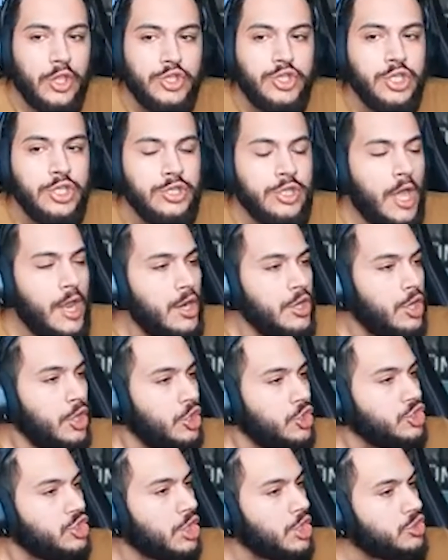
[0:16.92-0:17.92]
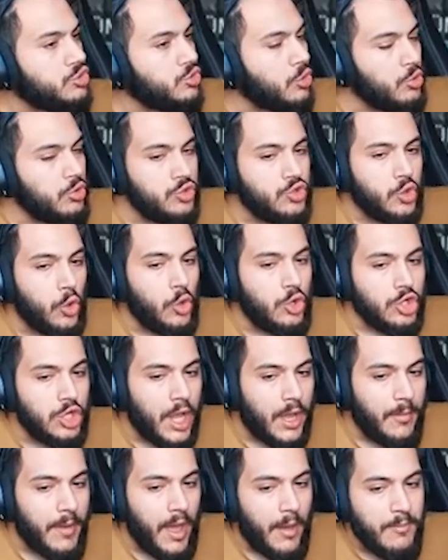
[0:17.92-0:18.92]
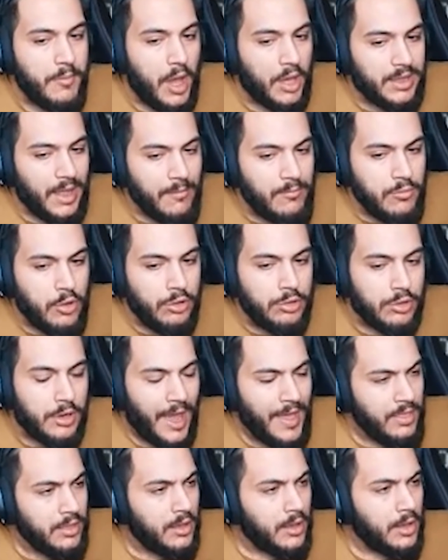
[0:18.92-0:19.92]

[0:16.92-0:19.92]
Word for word: nesin lan? Sesli olunca oynayamayan bir adam mı olur lan?